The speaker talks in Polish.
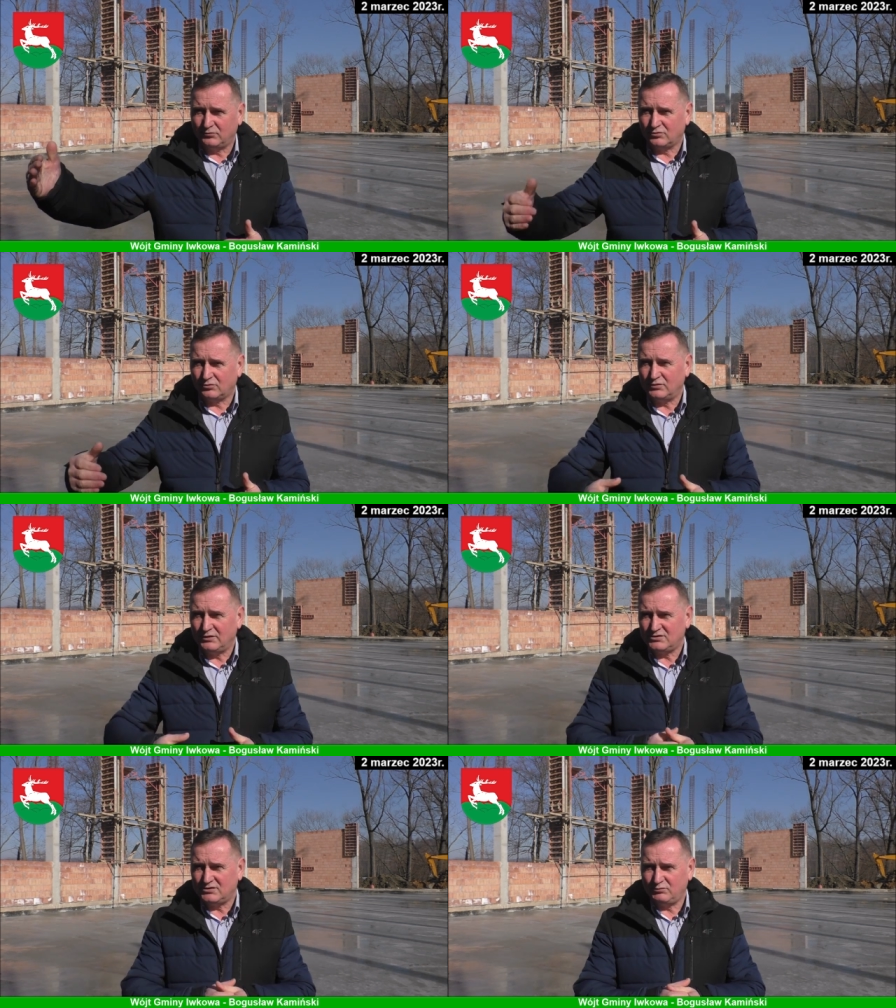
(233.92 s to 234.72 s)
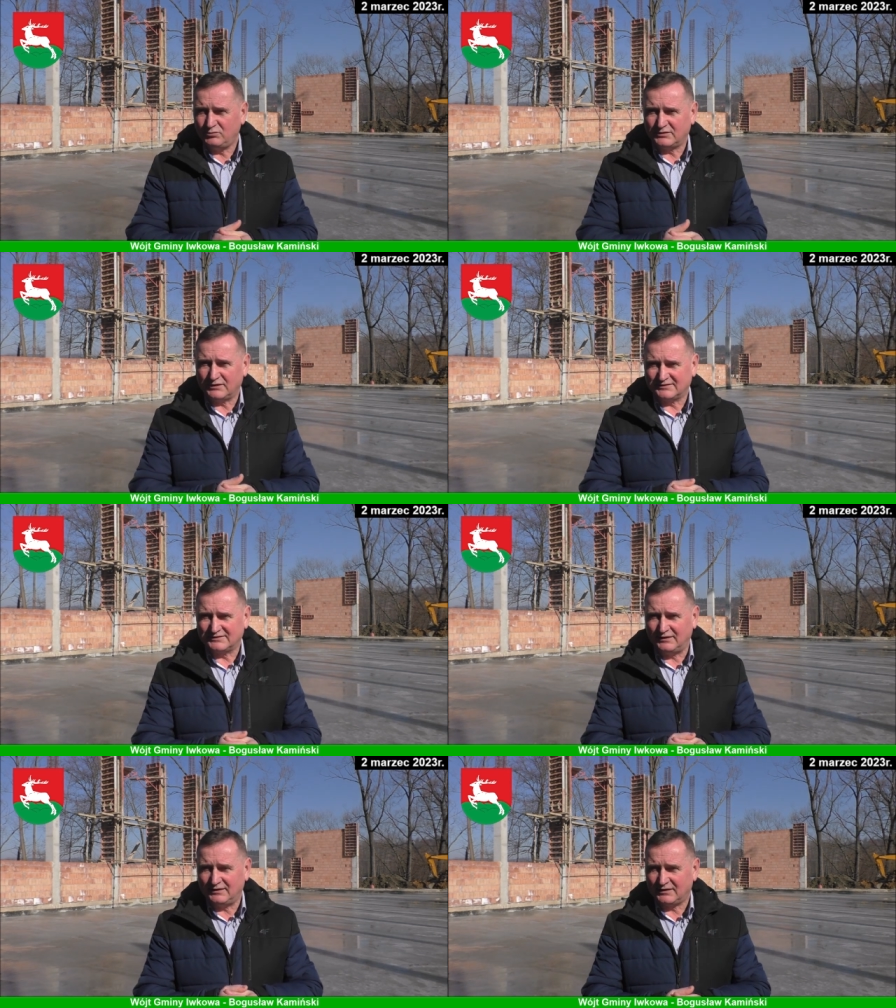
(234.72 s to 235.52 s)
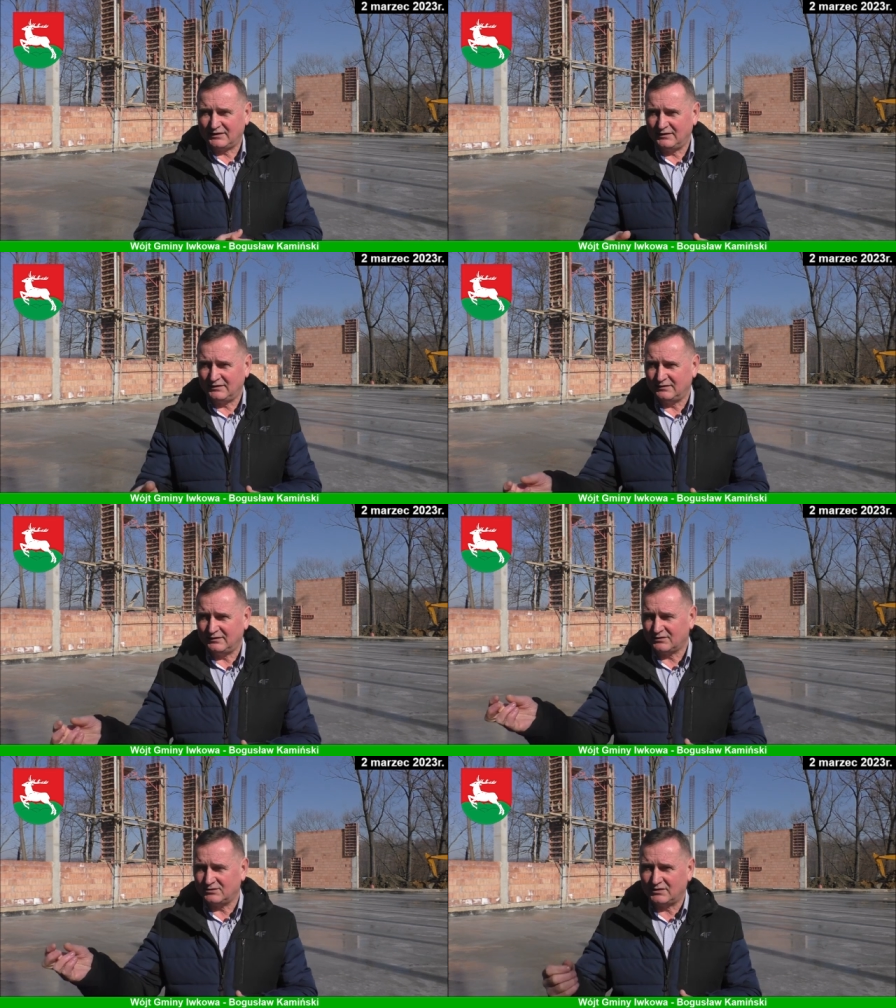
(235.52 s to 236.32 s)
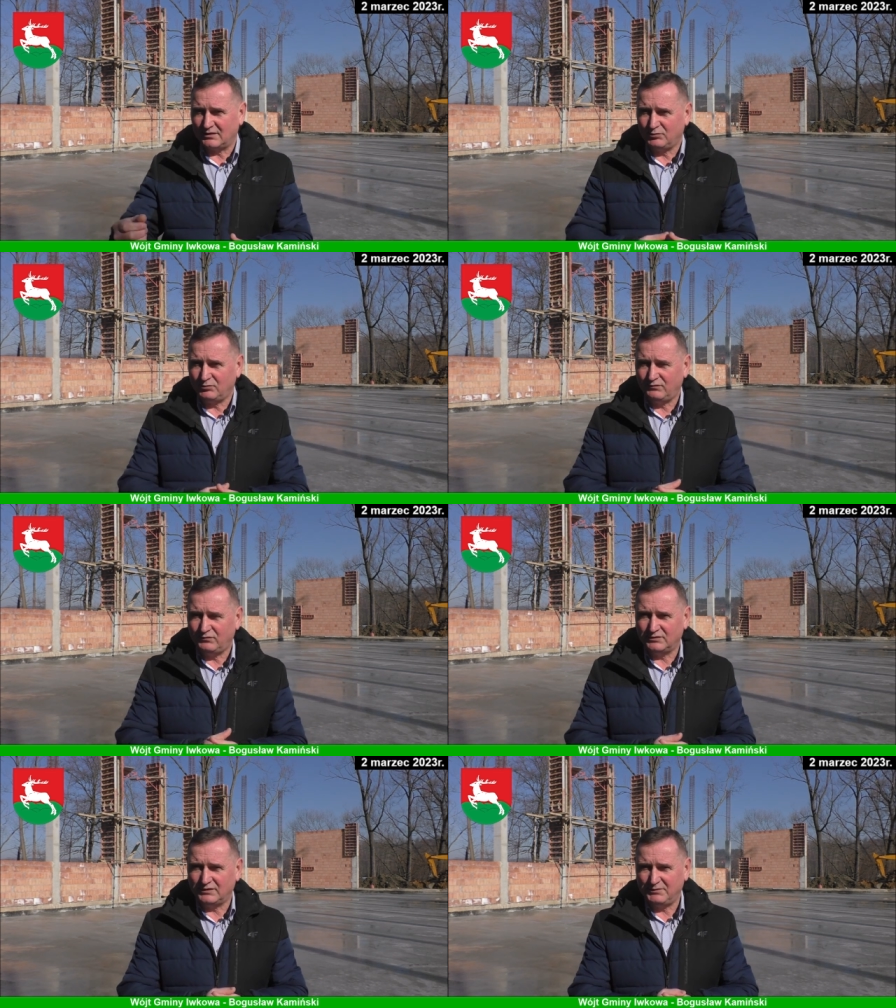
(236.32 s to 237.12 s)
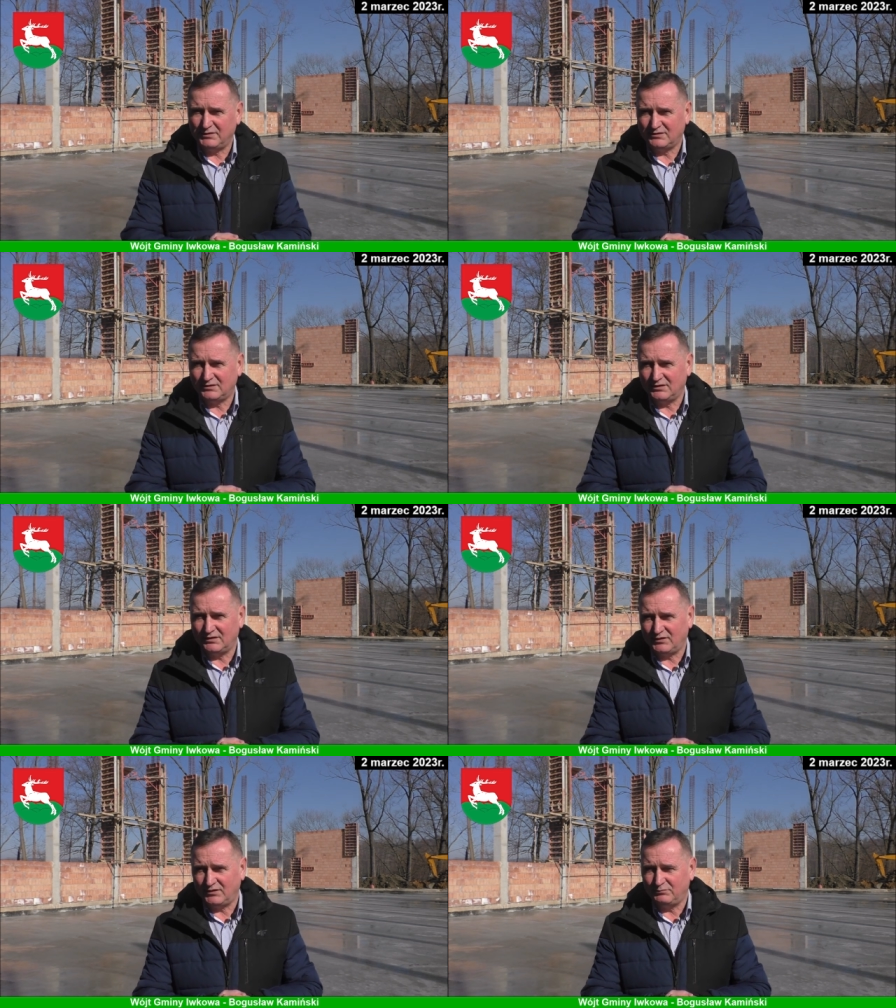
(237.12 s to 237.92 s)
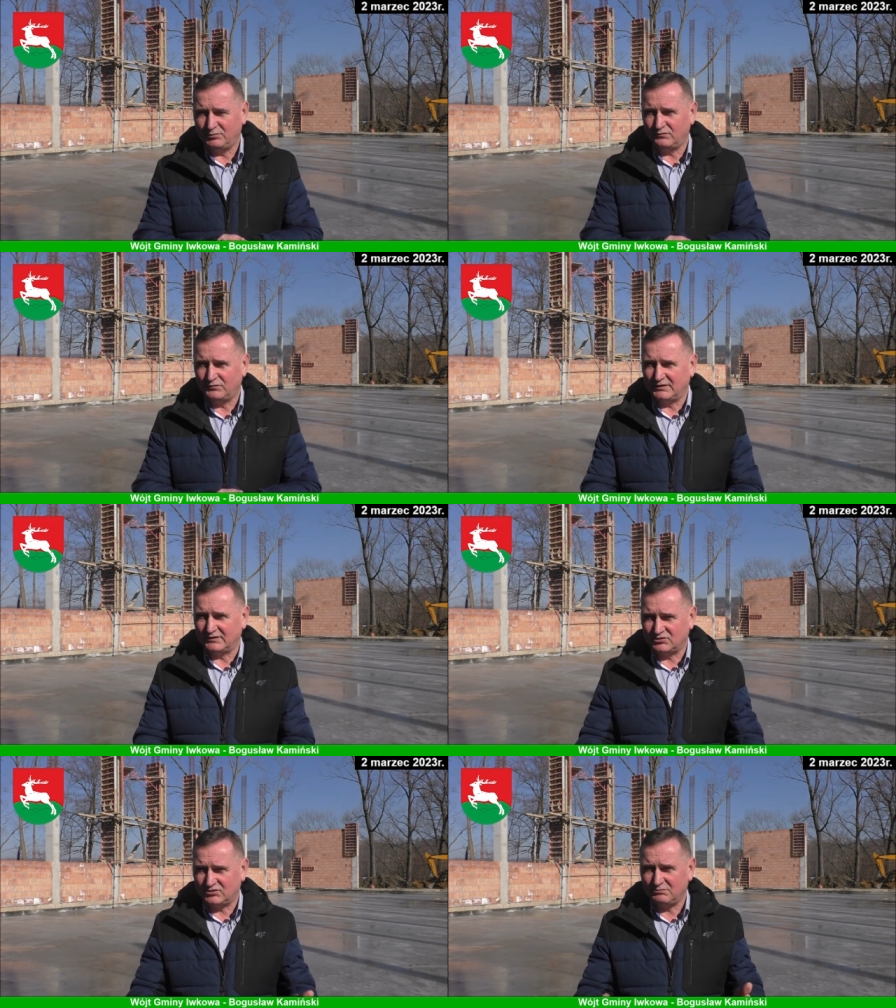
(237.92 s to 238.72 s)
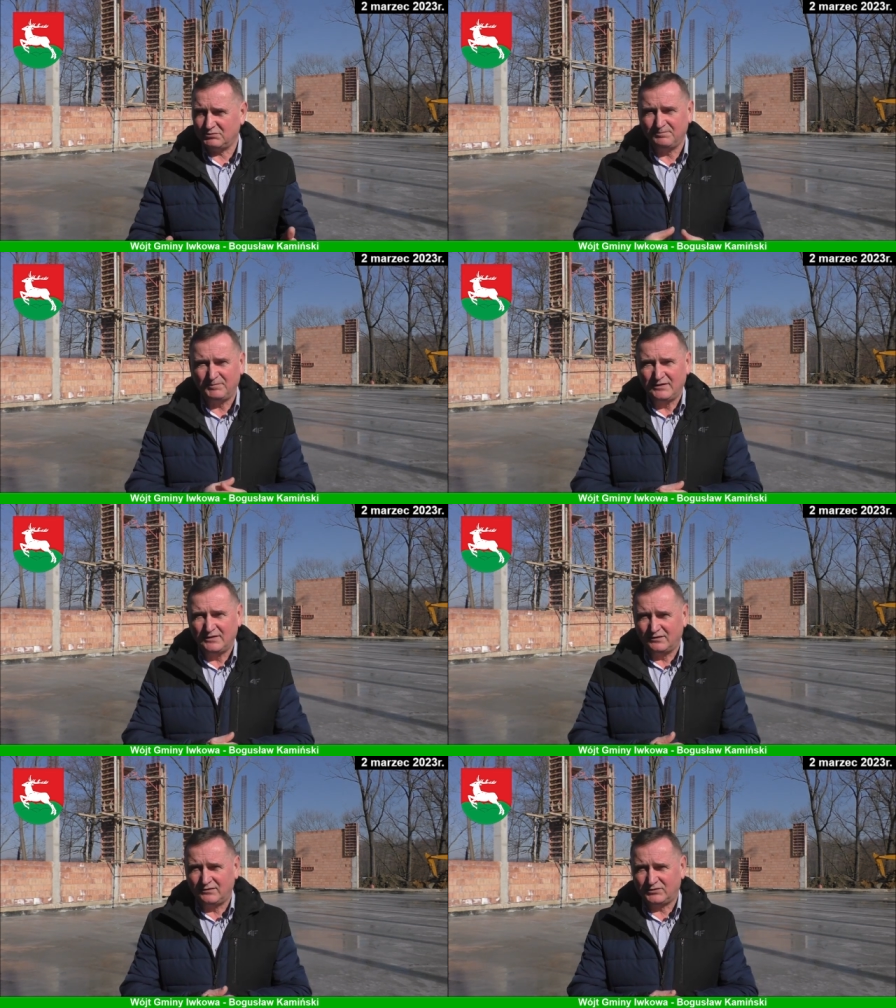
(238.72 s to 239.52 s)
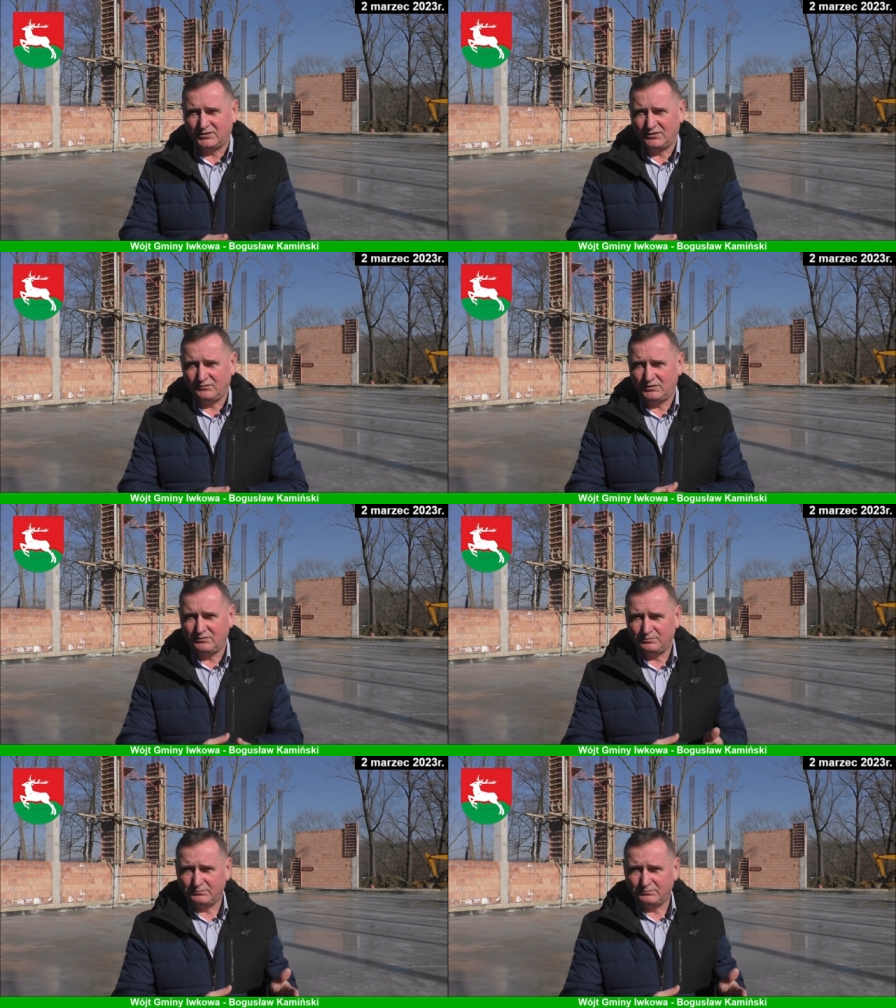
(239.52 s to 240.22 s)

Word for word: to ujęcie było tak z daleka, jakieś tam były fundamenty i niewiele było widać ziemi. E, w tej chwili